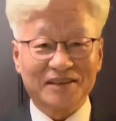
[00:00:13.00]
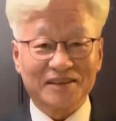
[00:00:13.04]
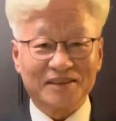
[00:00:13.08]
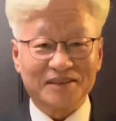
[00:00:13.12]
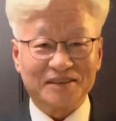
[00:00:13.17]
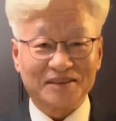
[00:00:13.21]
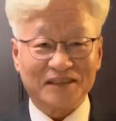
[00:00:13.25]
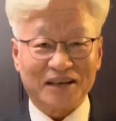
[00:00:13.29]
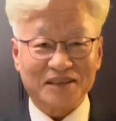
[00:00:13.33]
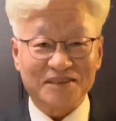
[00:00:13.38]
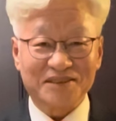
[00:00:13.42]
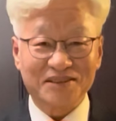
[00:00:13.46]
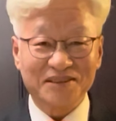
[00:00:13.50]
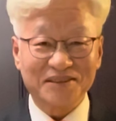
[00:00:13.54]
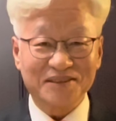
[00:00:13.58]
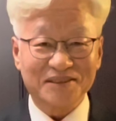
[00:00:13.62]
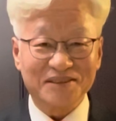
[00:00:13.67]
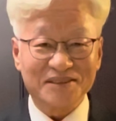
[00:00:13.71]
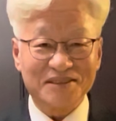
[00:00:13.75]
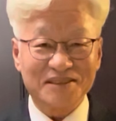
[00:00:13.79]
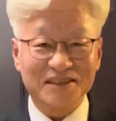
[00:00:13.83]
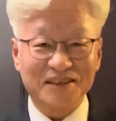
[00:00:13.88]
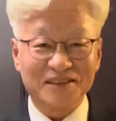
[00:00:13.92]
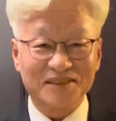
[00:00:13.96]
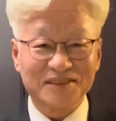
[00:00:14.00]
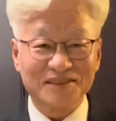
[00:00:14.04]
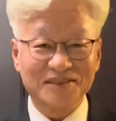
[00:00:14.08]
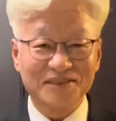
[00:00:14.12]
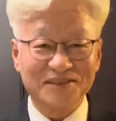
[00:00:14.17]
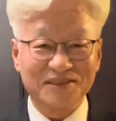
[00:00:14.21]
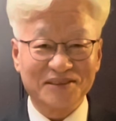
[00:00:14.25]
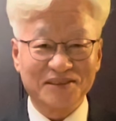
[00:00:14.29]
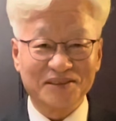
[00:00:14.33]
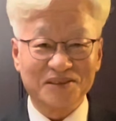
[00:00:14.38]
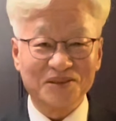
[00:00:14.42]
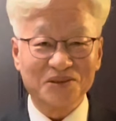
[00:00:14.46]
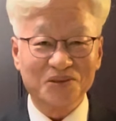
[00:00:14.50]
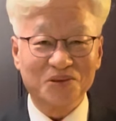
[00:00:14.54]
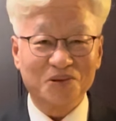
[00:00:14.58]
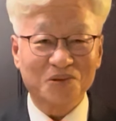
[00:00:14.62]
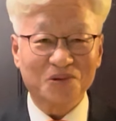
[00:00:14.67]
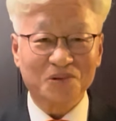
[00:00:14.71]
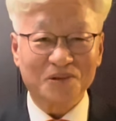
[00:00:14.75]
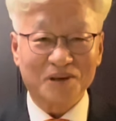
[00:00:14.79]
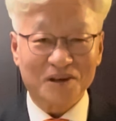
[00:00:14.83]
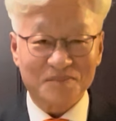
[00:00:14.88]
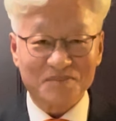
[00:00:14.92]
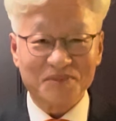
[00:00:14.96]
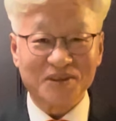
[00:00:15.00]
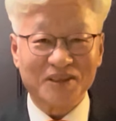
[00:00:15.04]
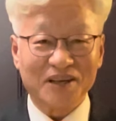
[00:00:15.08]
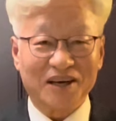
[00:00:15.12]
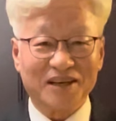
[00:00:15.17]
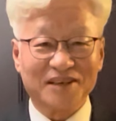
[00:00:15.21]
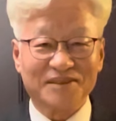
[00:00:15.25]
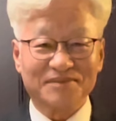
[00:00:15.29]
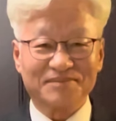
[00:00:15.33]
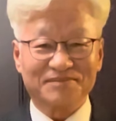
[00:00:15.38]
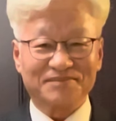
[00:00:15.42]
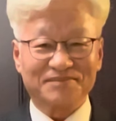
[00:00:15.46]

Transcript: 낙천 인사를 드리려고 합니다.